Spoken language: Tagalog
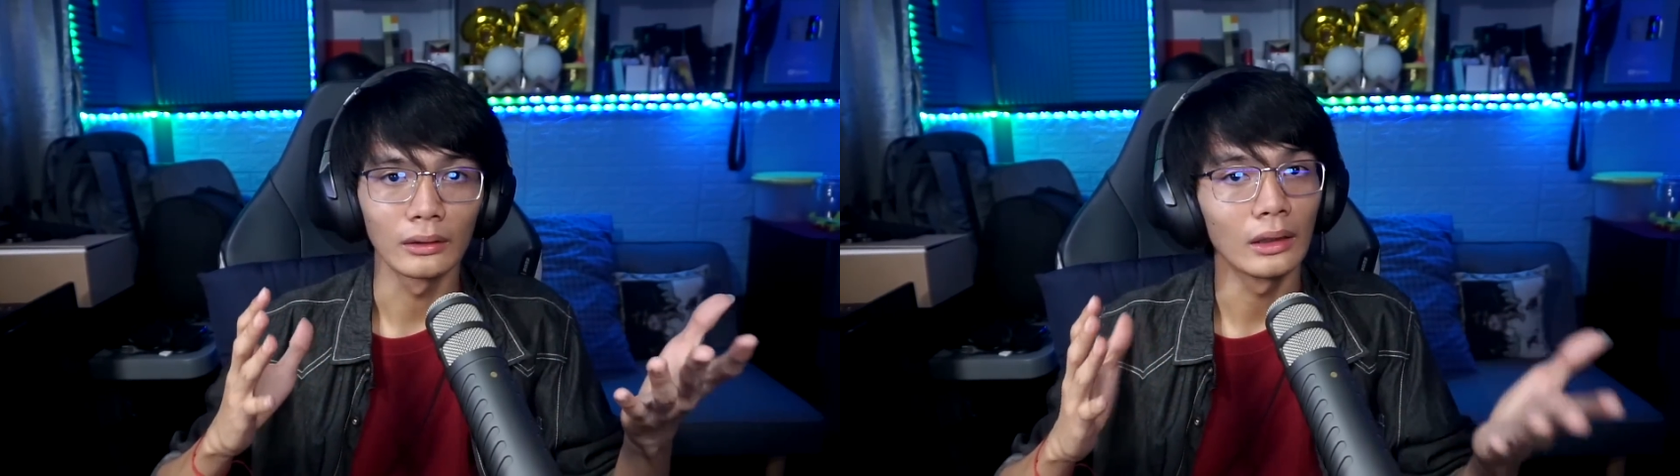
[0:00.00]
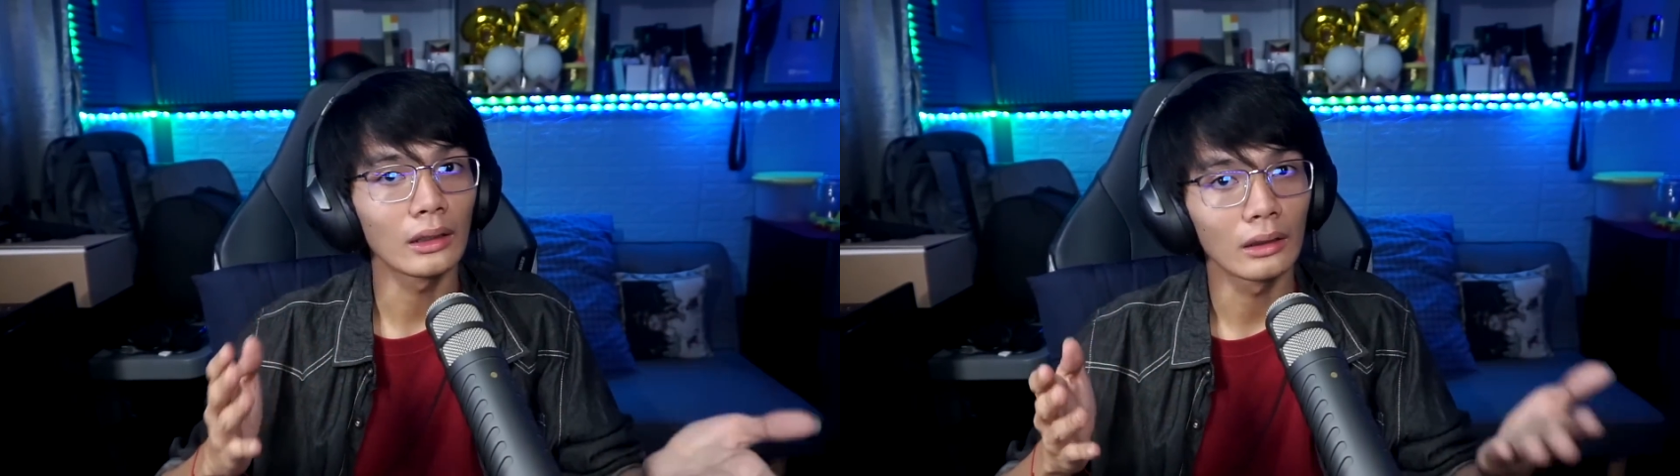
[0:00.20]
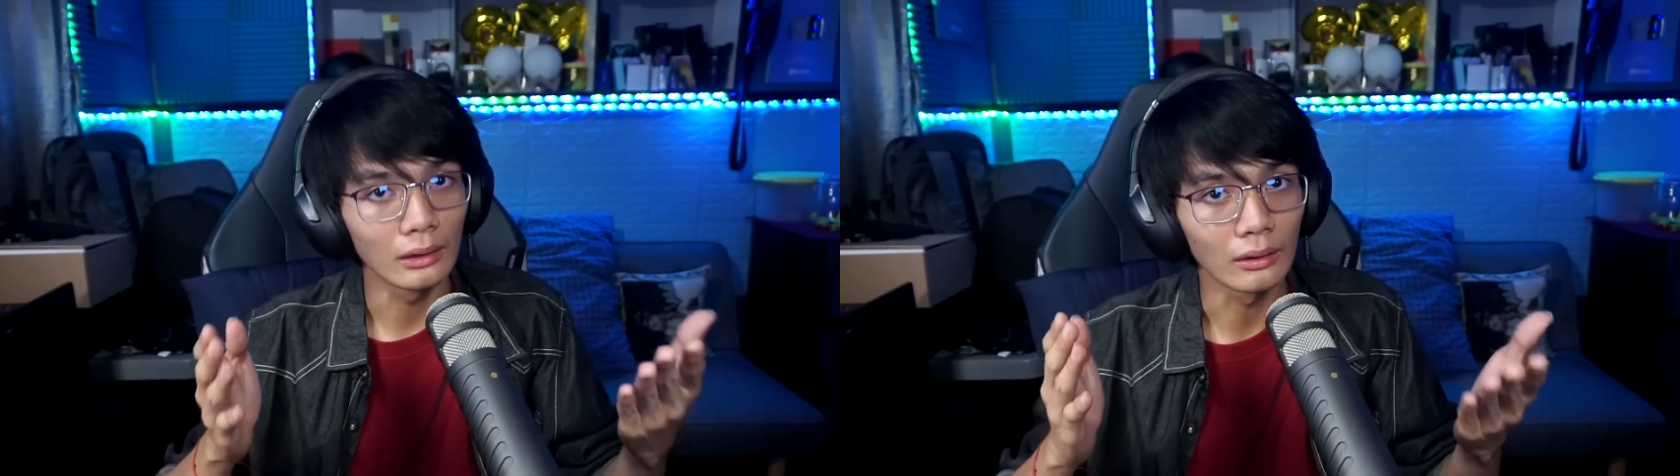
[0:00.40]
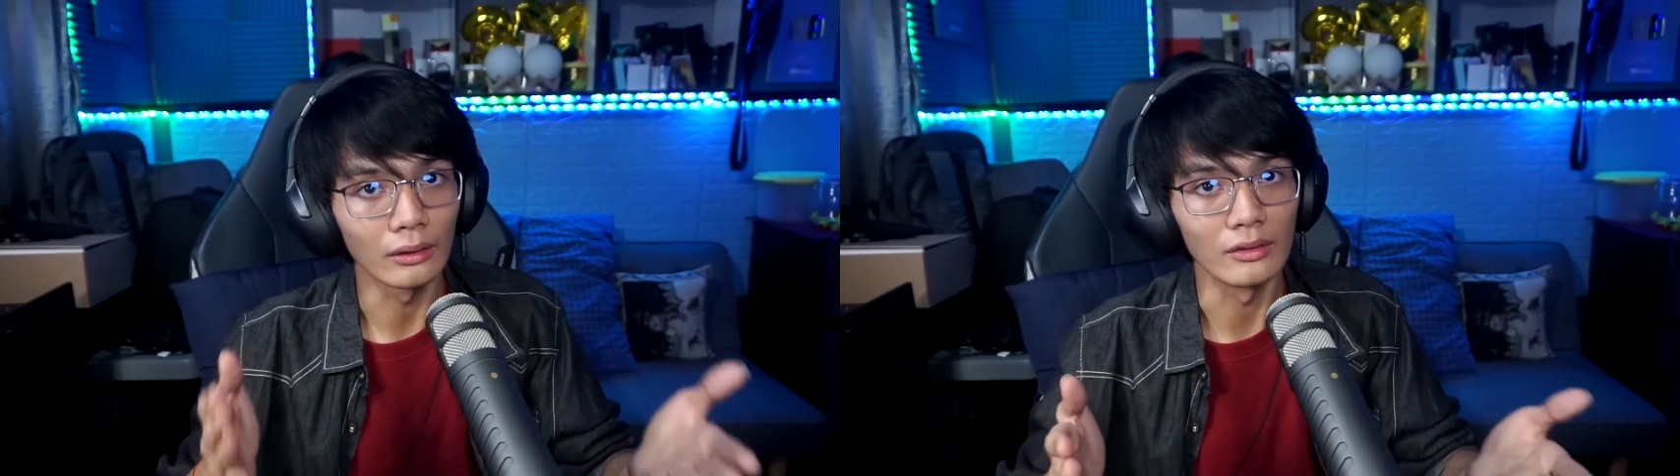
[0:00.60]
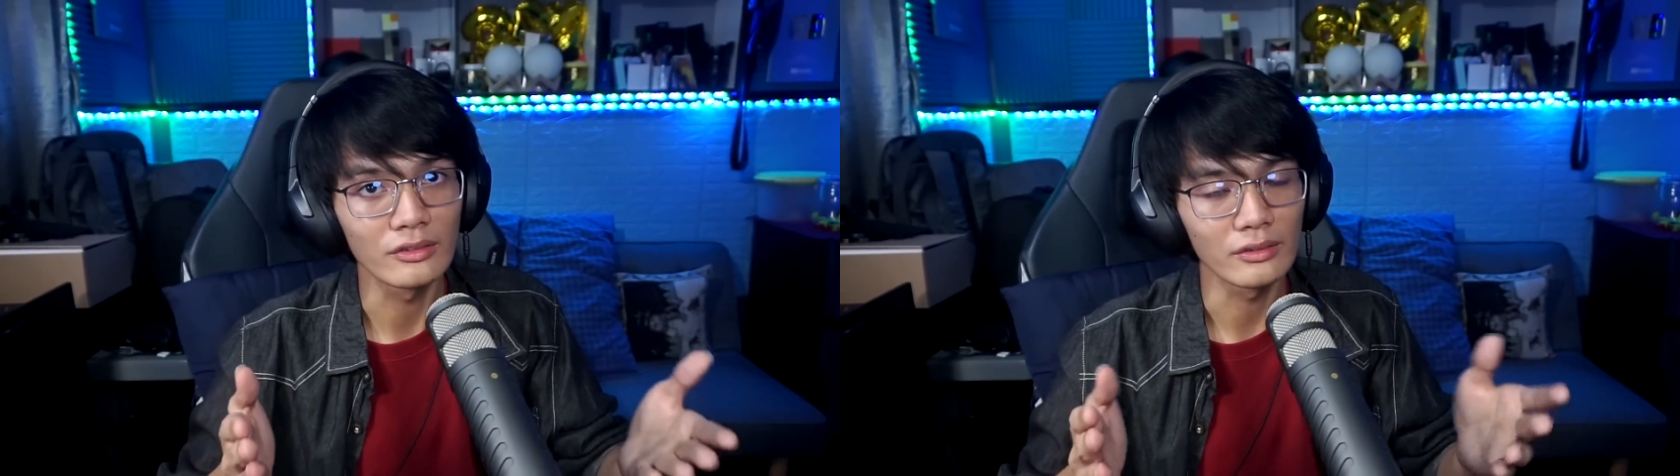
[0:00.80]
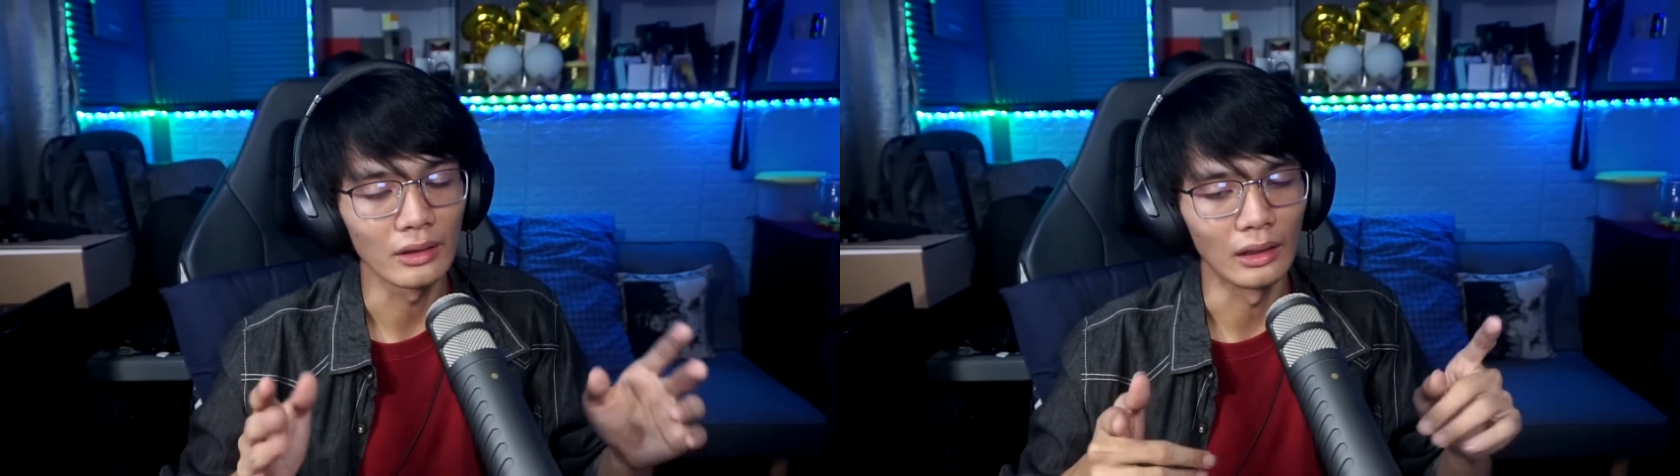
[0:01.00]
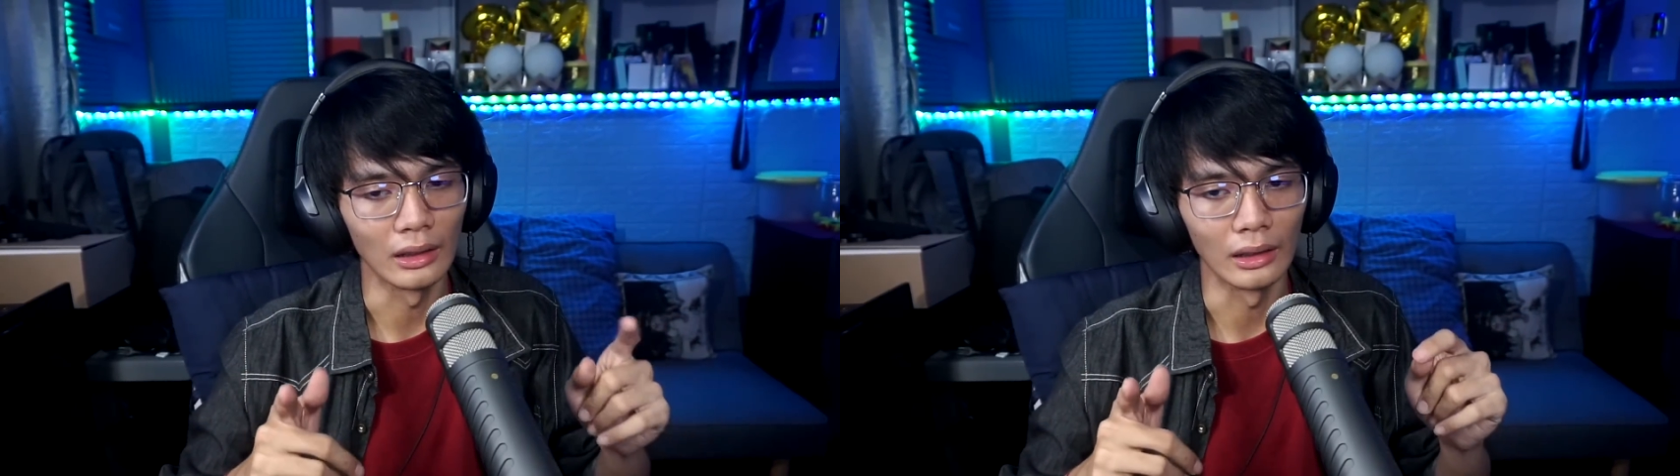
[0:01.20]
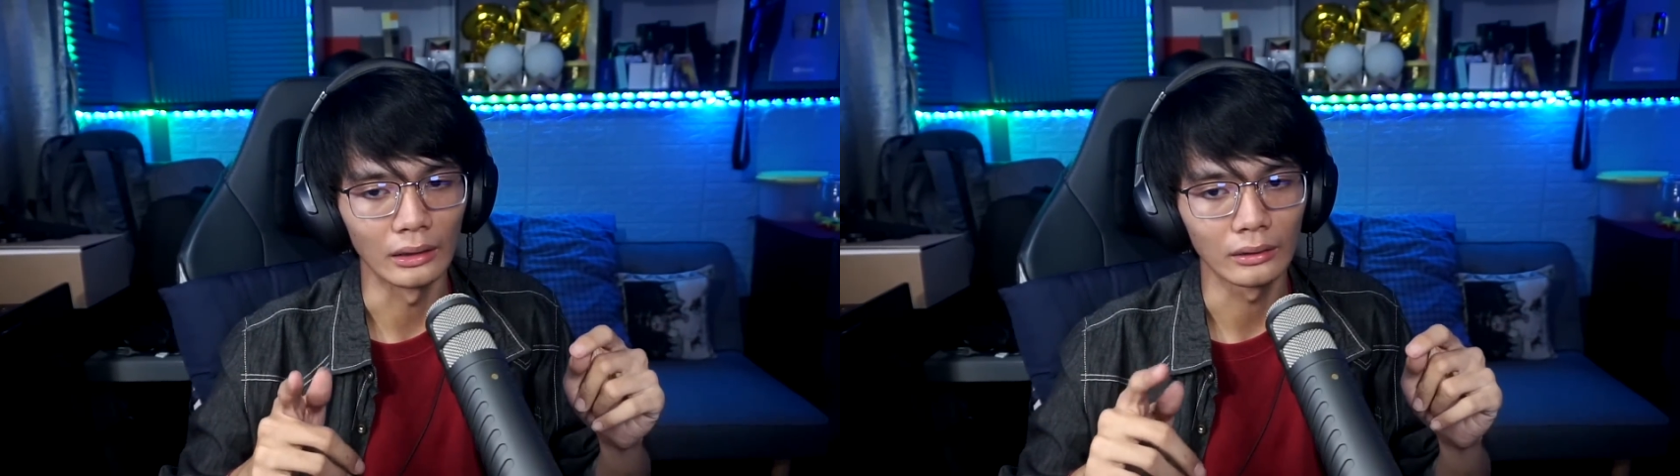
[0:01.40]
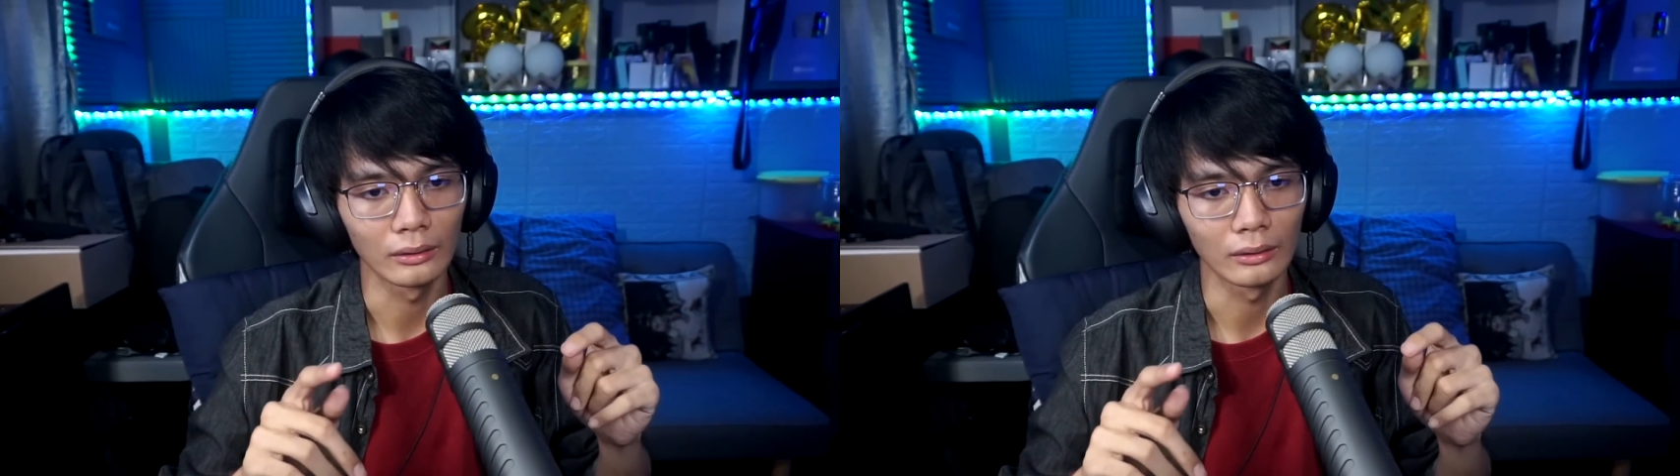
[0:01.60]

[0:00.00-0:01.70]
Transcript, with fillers: take ka ng risk at